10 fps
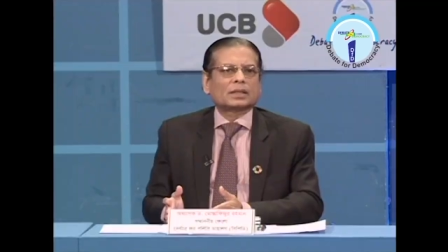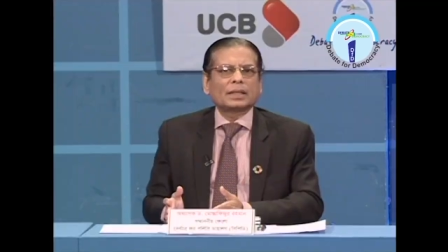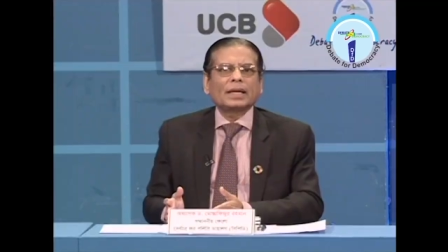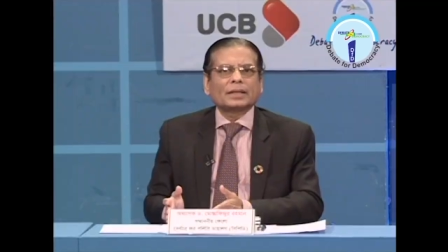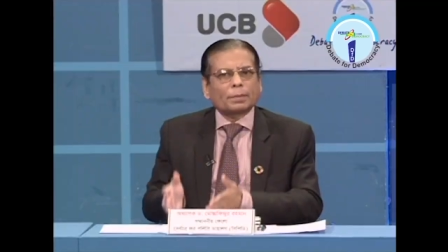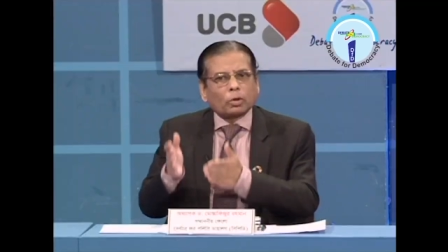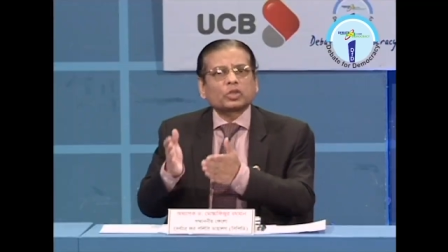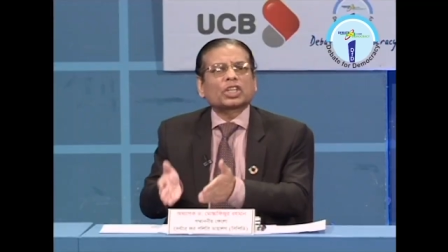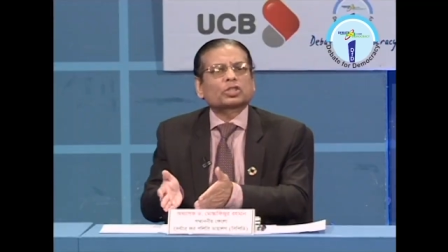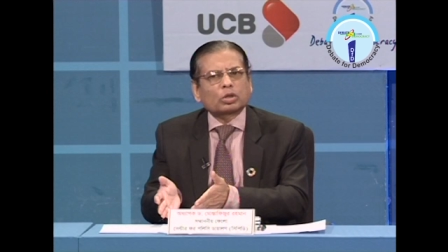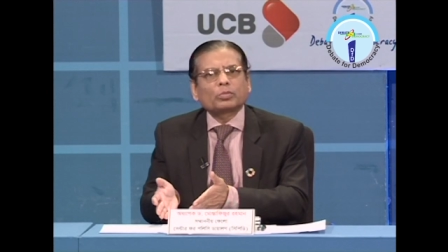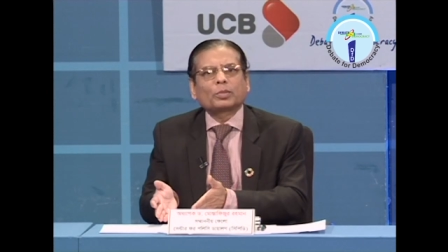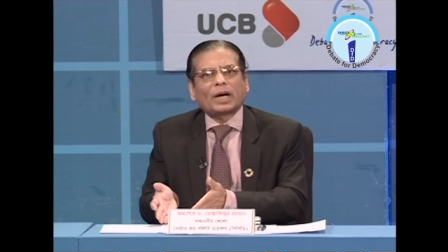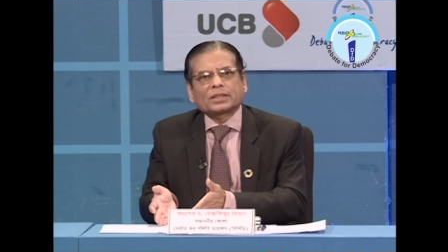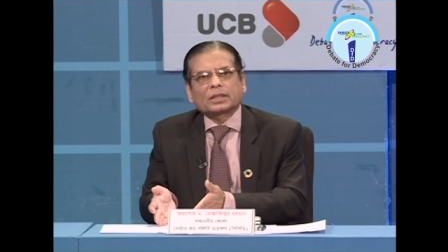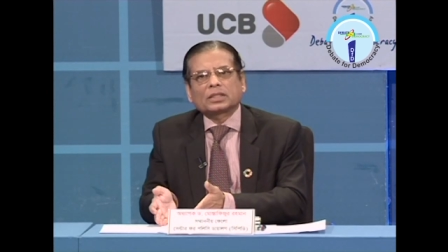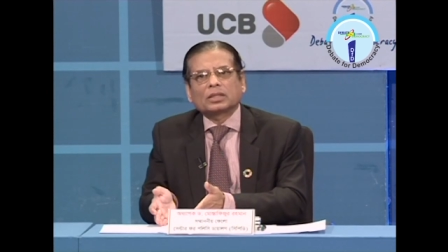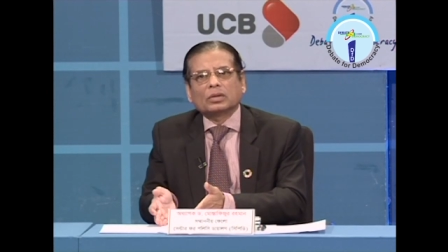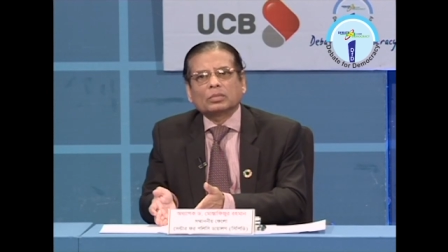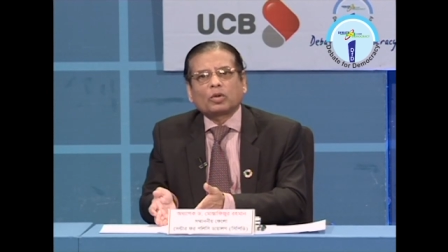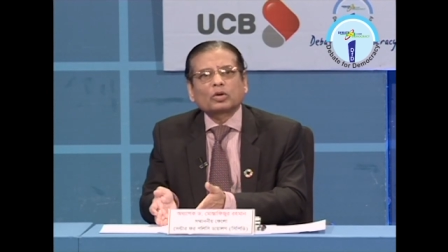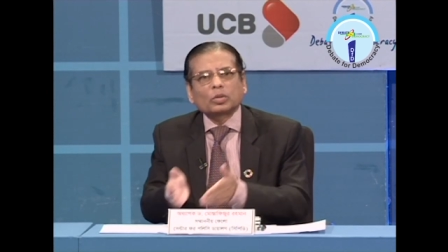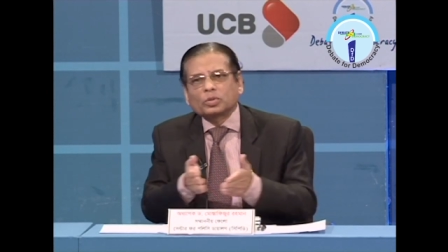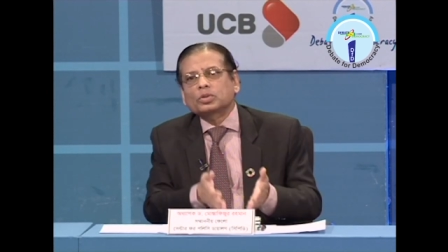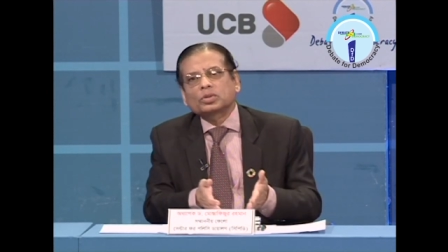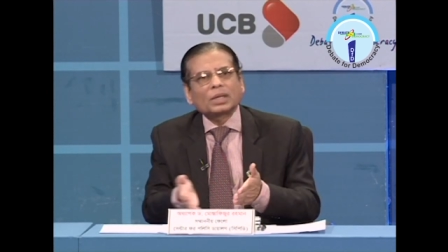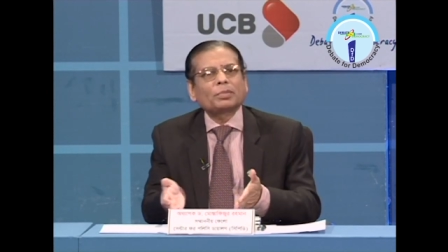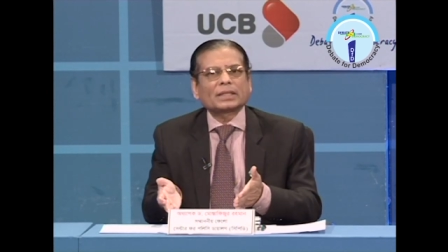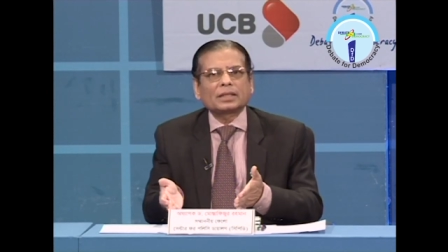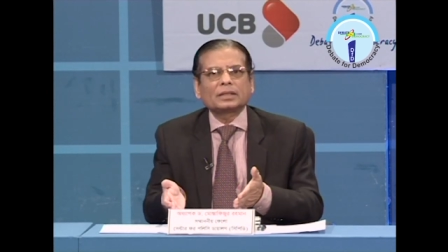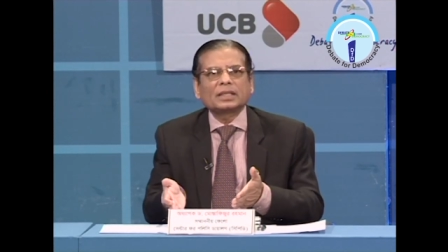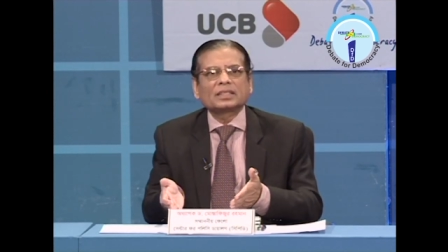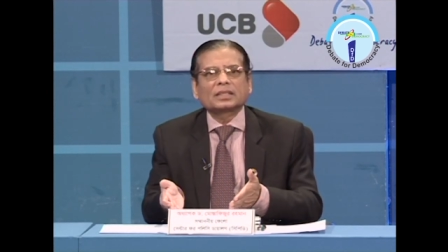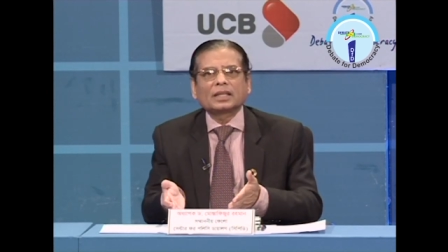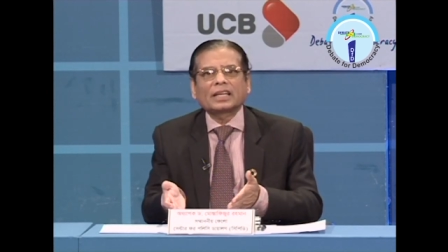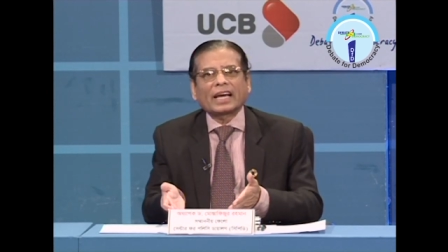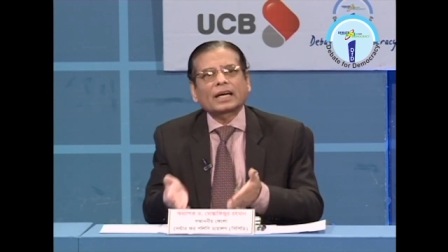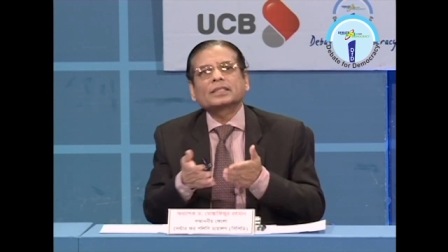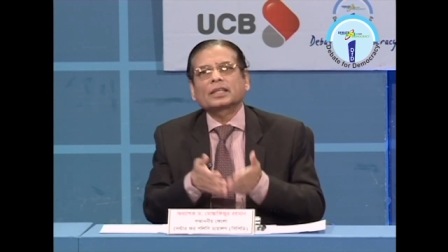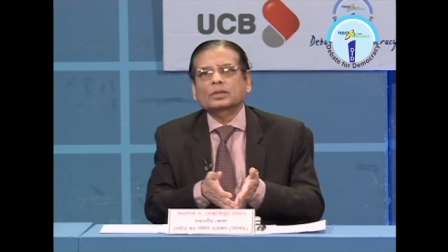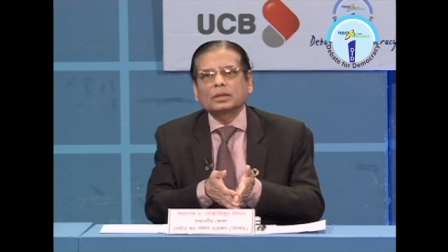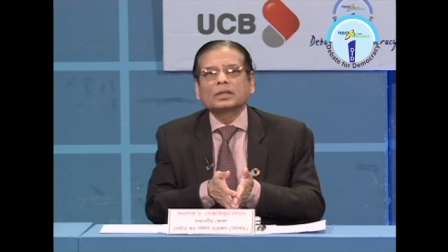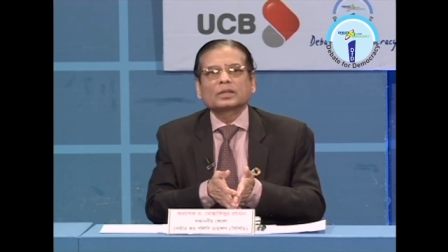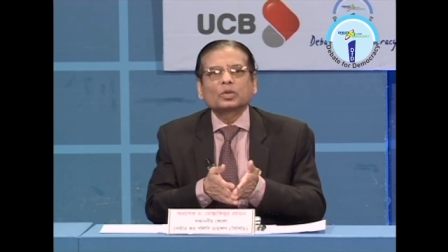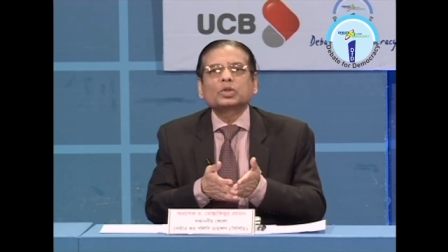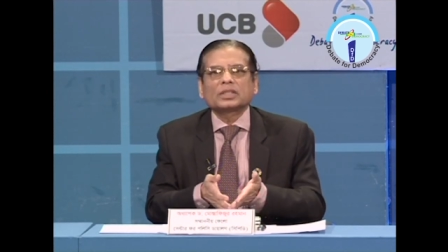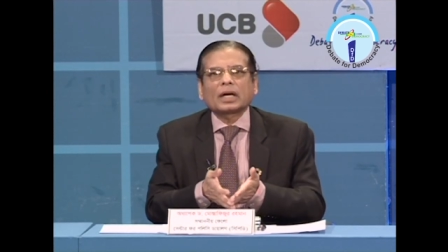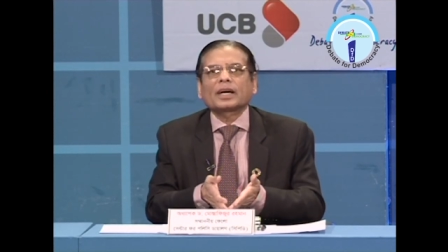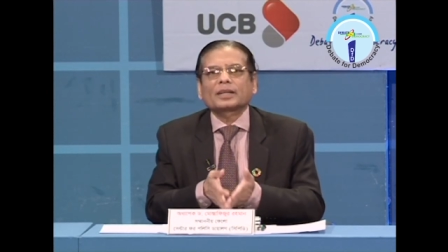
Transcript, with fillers: তাই না এটা পঞ্চাশতম বাজেট ছিল বঙ্গবন্ধু যে বাজেট দিয়েছিলেন এক হাজার কোটি টাকার